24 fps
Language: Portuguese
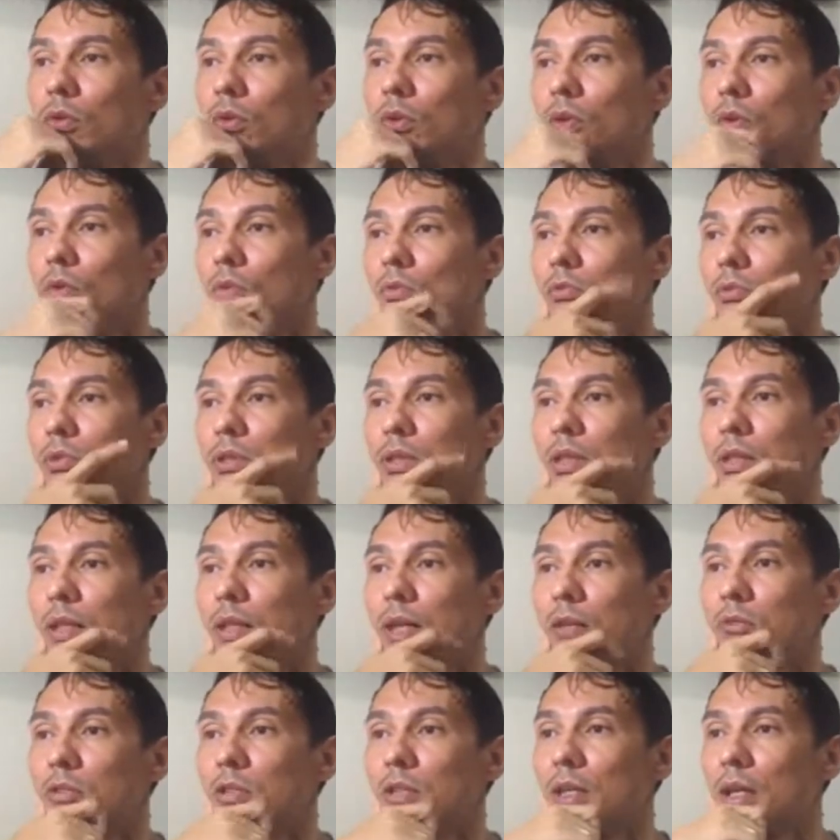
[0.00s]
um
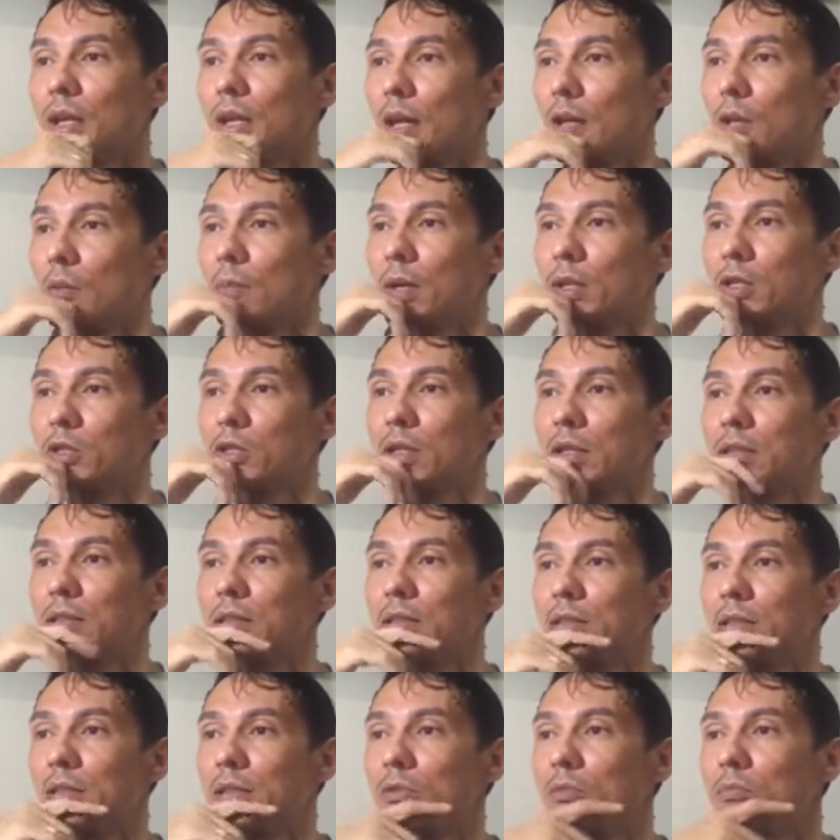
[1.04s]
cenário de guerra e uma
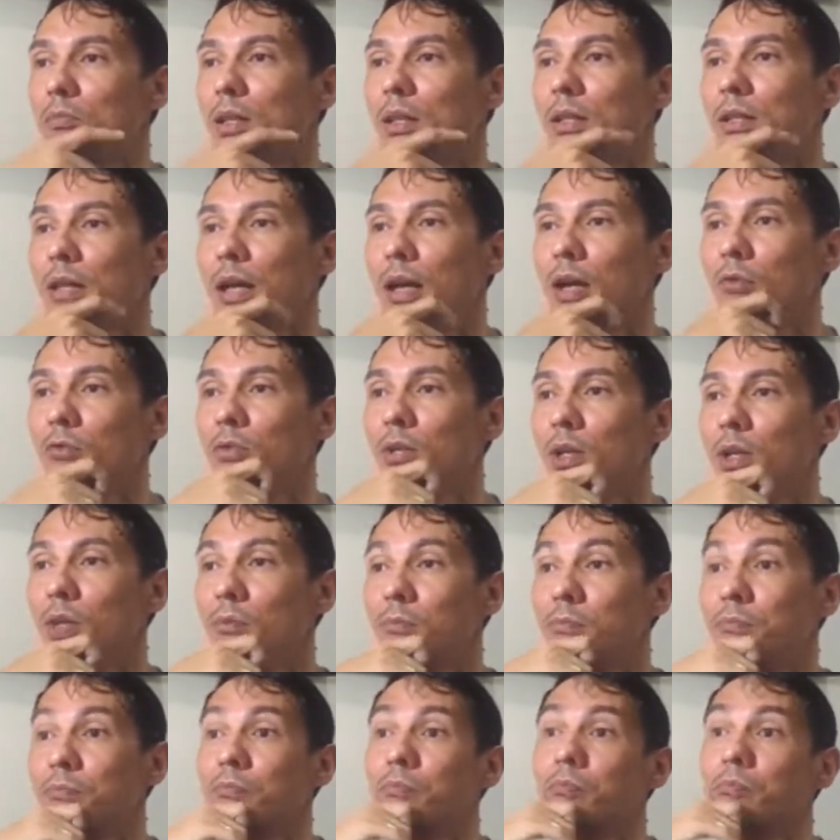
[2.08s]
chacina no meio da reunião.
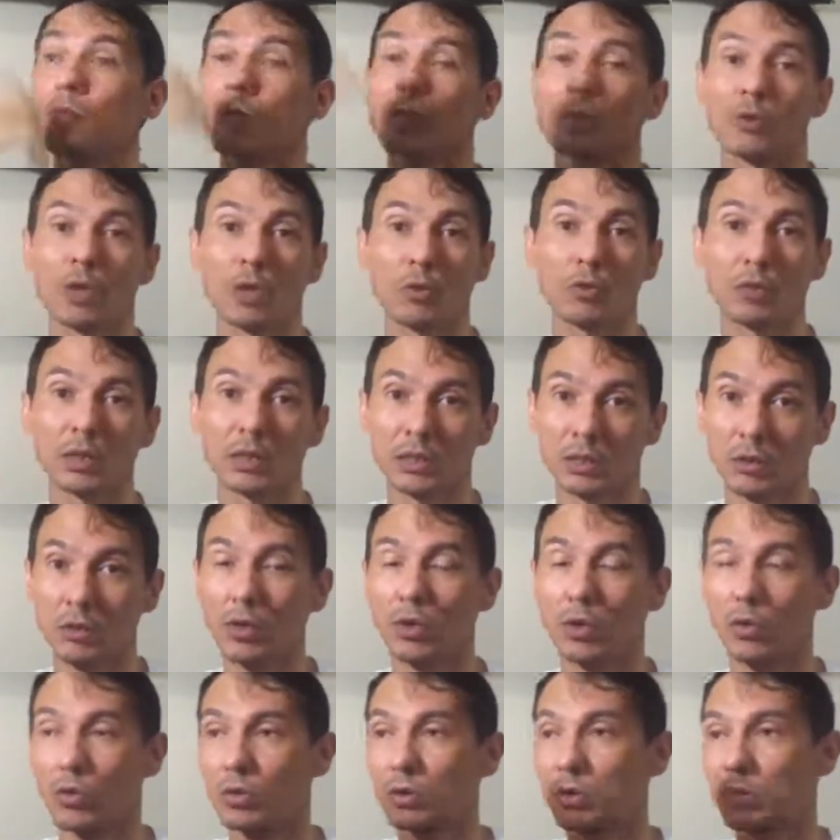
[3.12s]
Isso aconteceu em
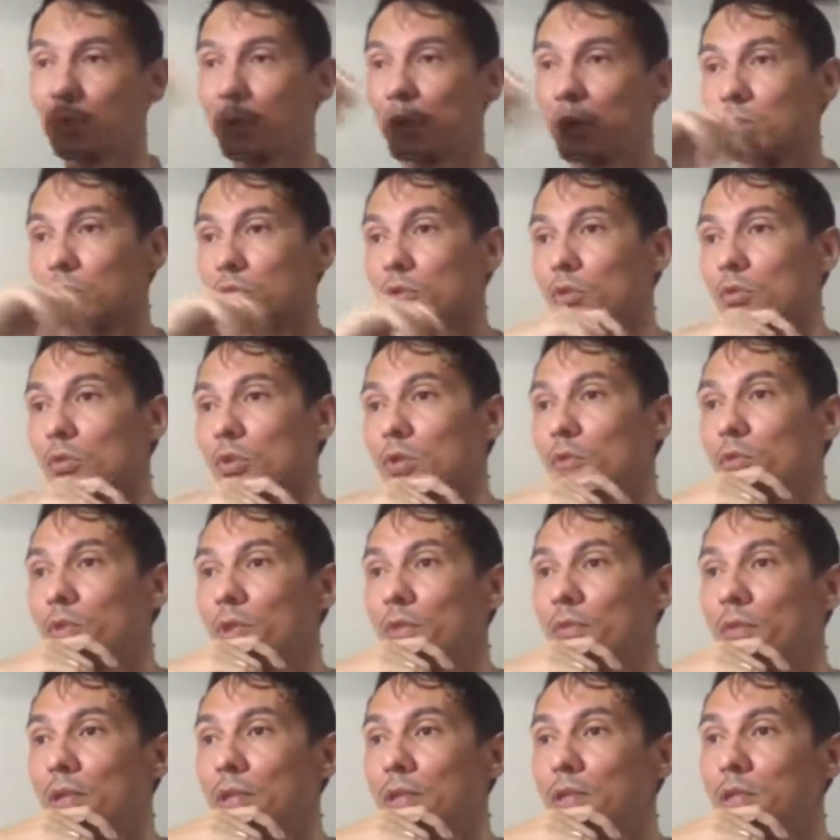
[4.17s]
Londres, o pessoal de Londres foi que
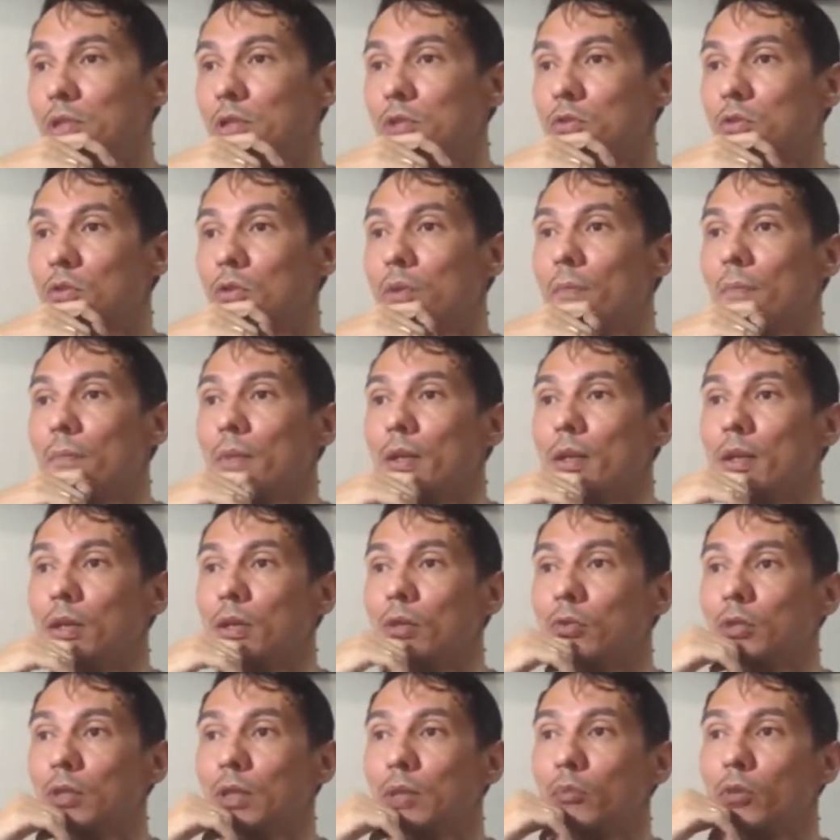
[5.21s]
fez isso. Eu
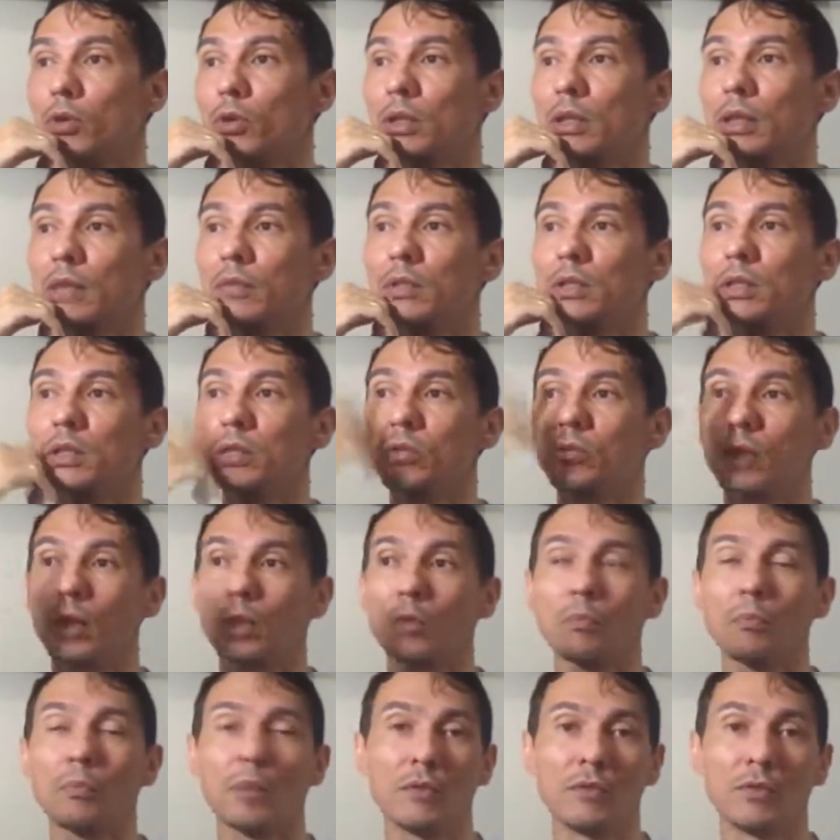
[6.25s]
sei porque estava escrito lá no
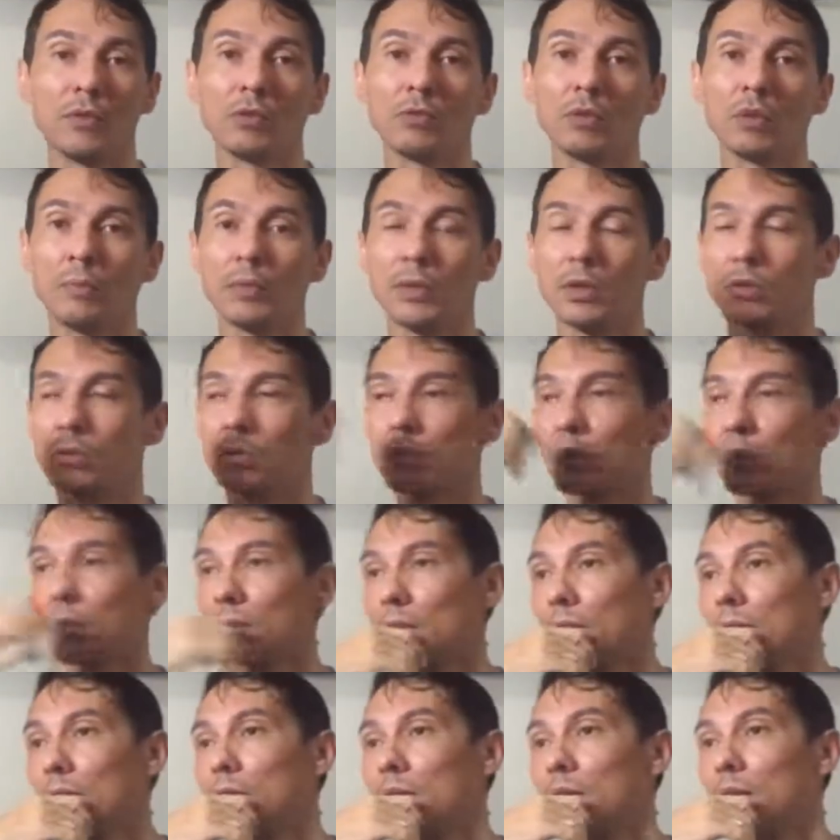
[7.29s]
perfil da pessoa,
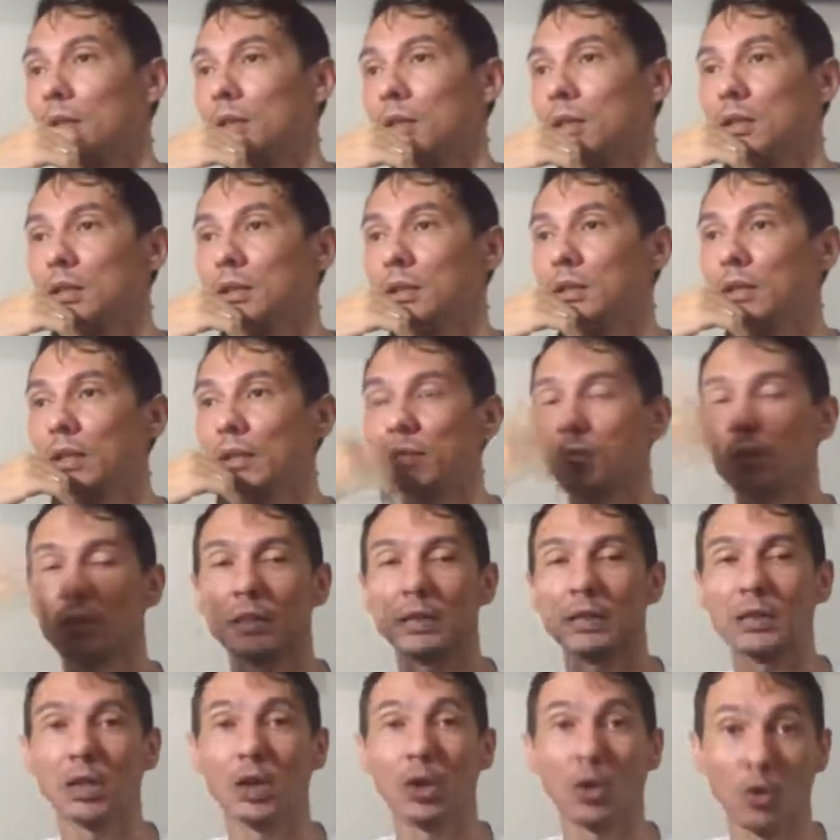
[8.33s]
que estava escrito
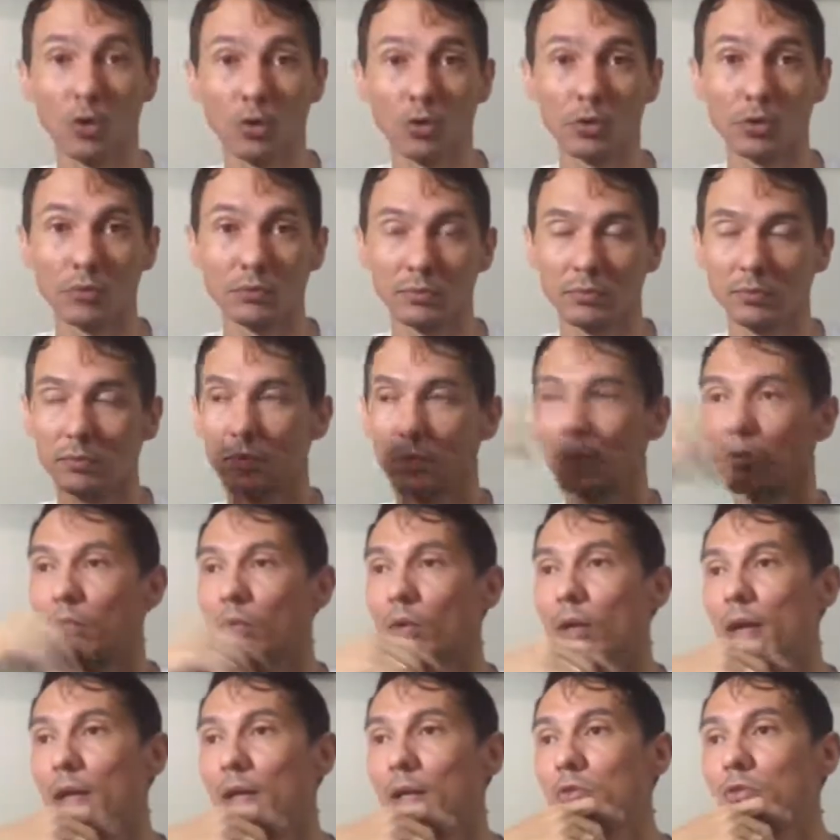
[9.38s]
assim London. O
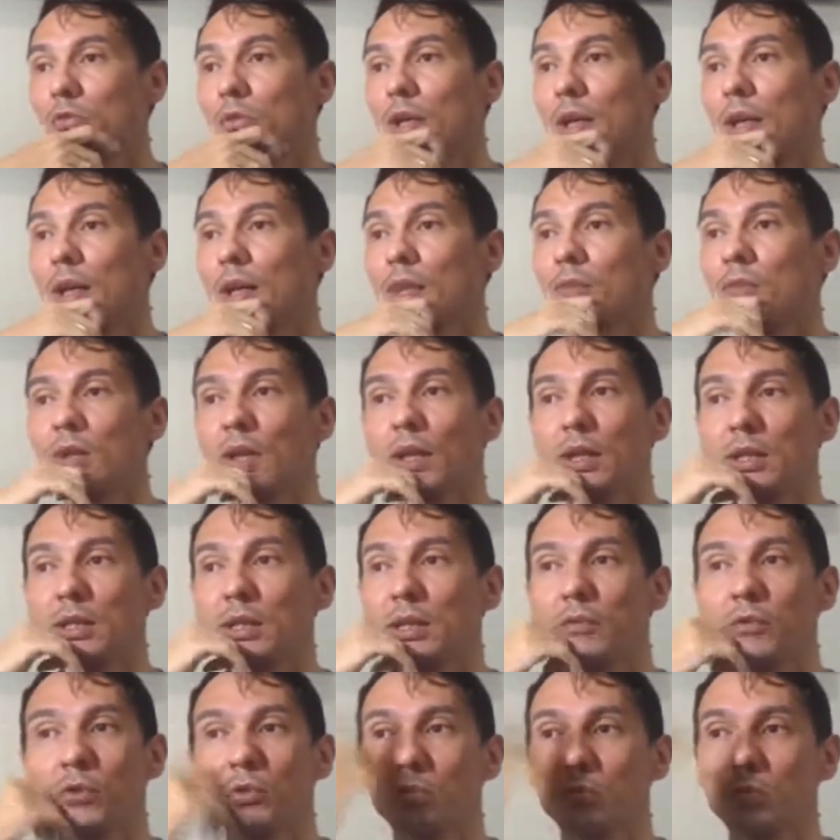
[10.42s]
resto do que ela, do que ela
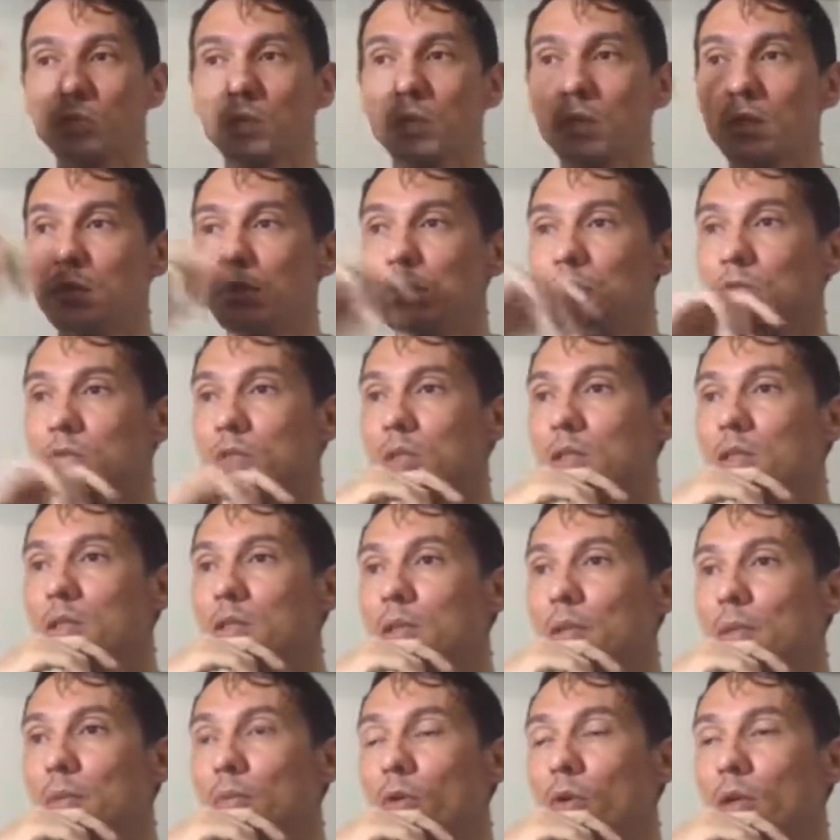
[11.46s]
escreveu não sei, não sei
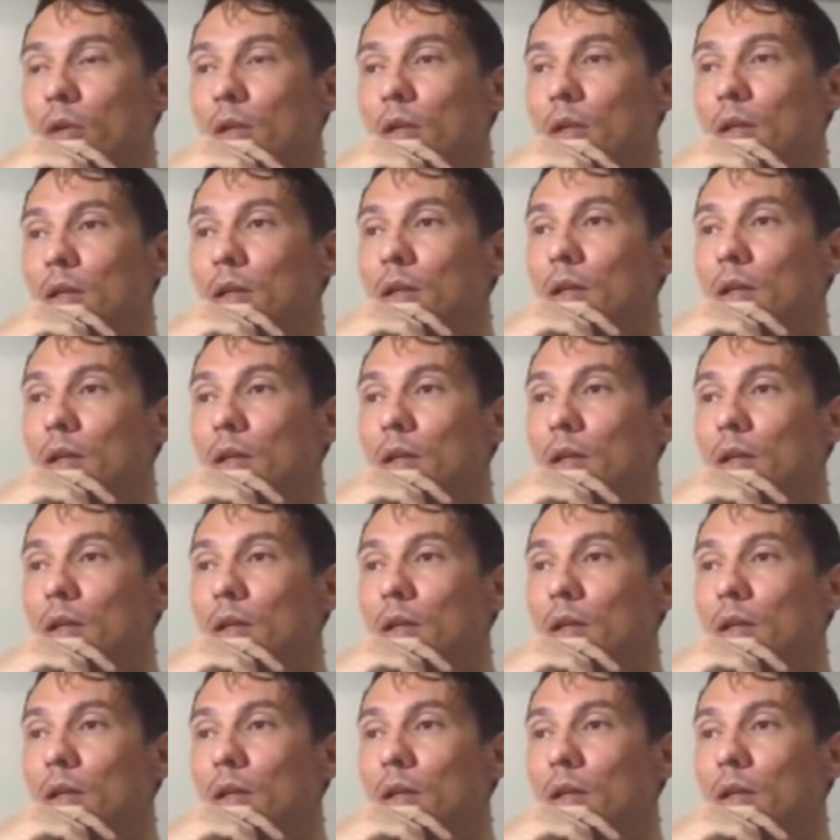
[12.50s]
dizer, porque